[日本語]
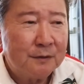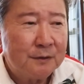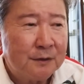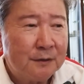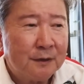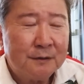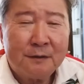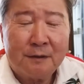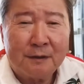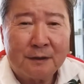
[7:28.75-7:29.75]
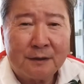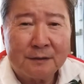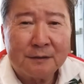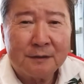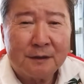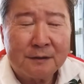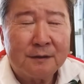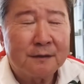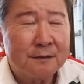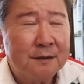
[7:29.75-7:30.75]
実家に帰りたくないなんて話
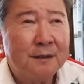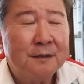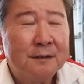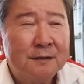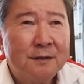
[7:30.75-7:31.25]
になって、